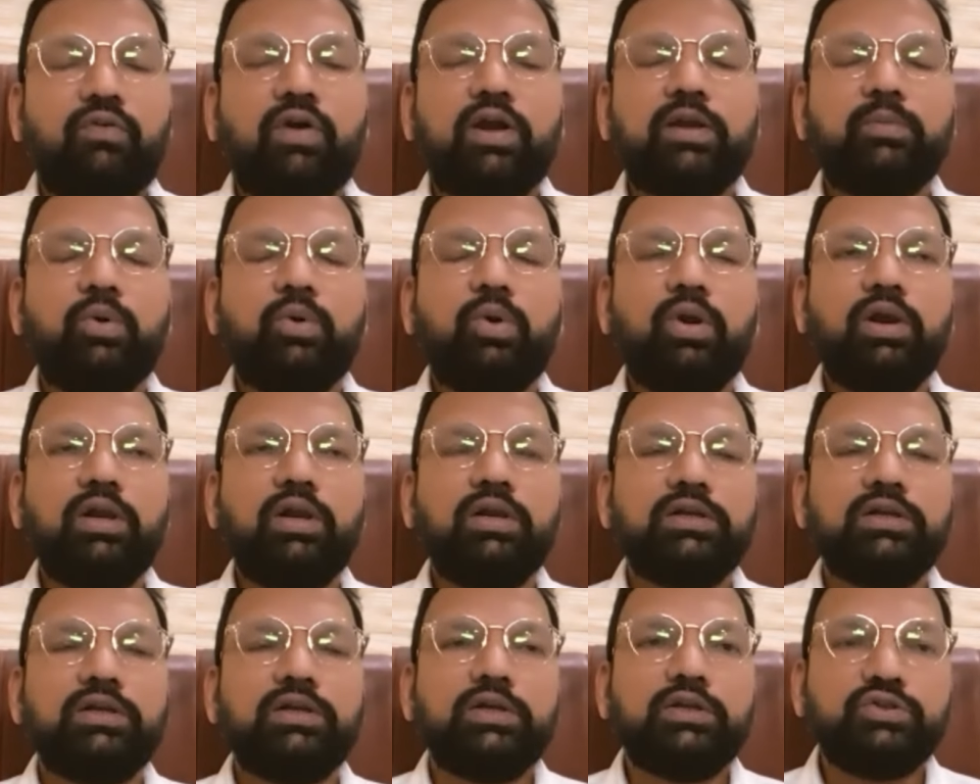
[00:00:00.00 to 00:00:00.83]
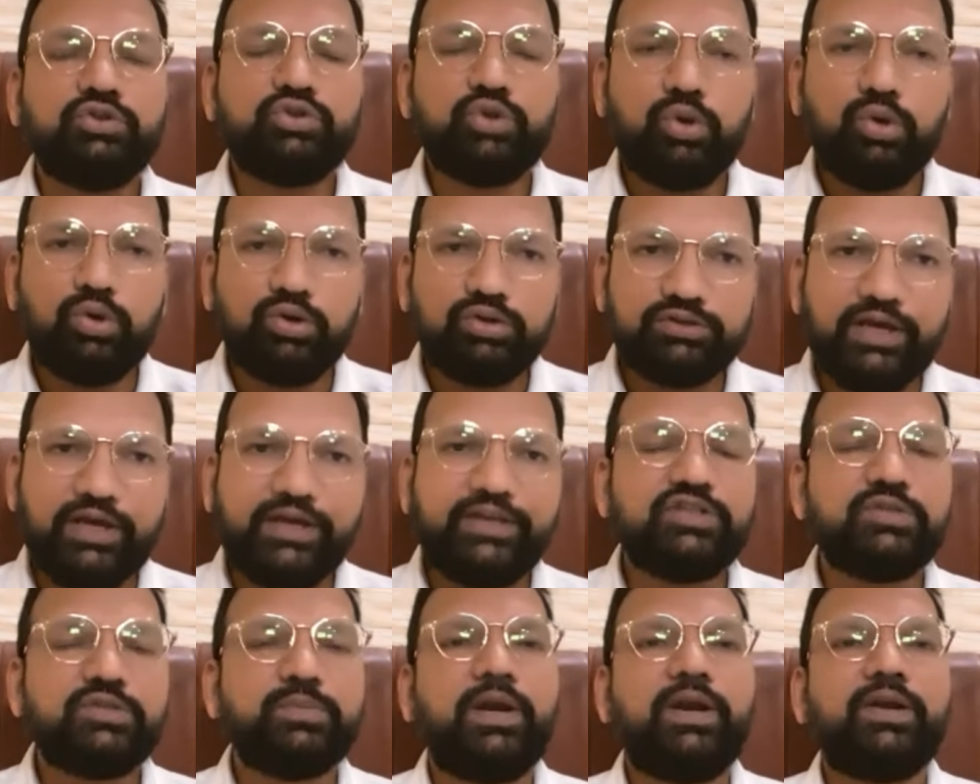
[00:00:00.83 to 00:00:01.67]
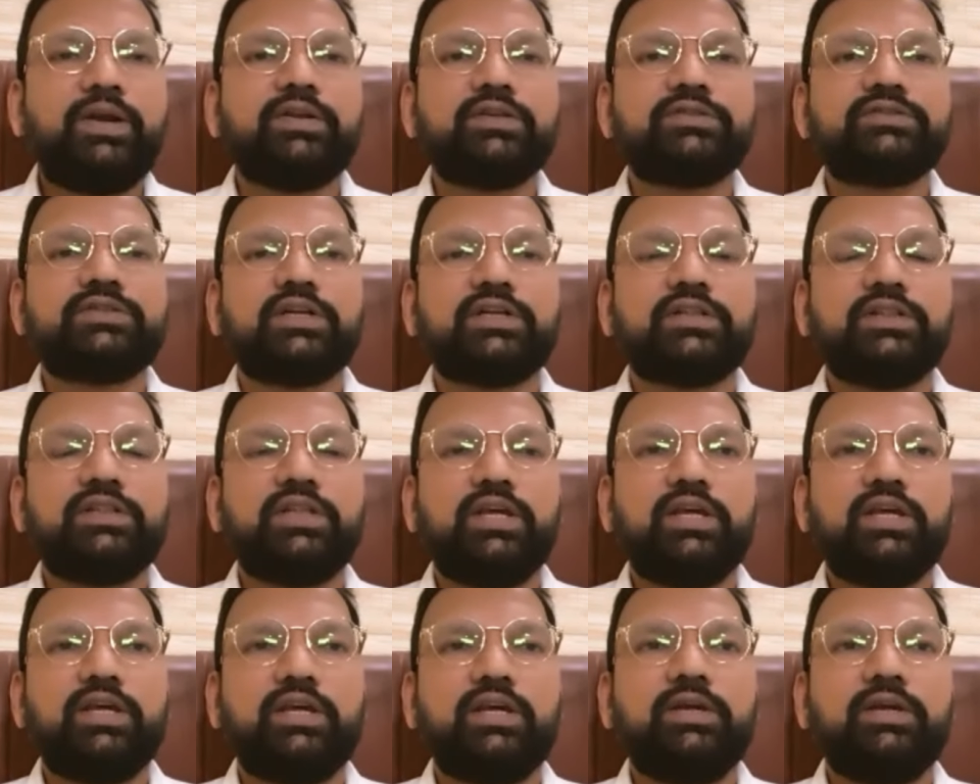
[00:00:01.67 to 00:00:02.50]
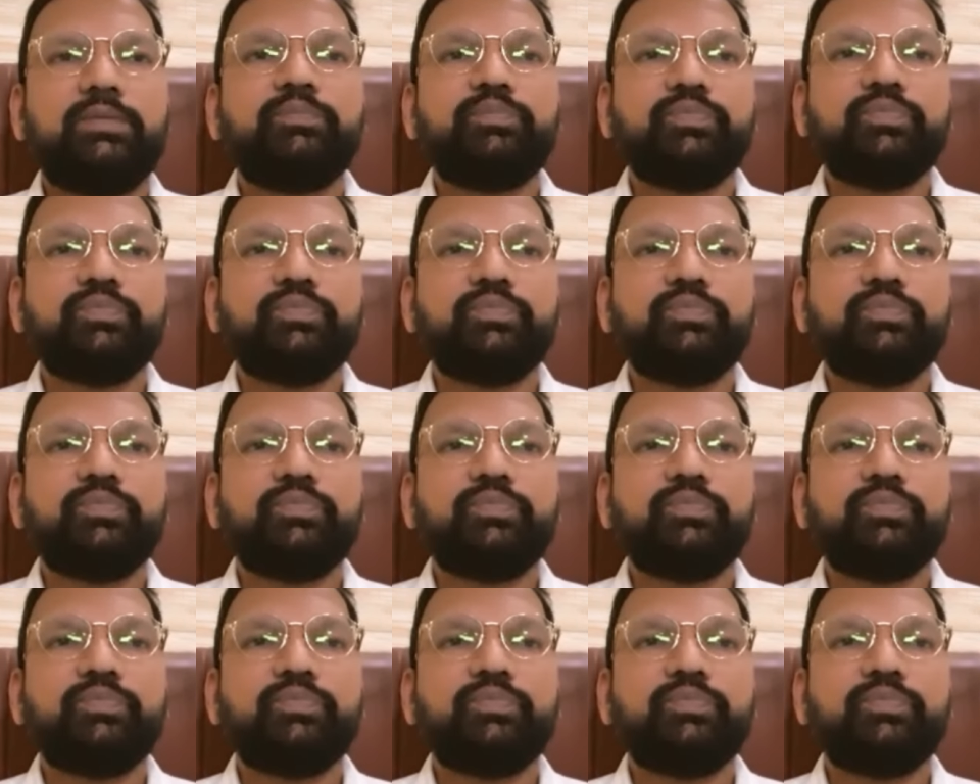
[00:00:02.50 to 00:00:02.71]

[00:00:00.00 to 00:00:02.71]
वर्म होल जो लोग साइंस में इंटरेस्ट रखते हैं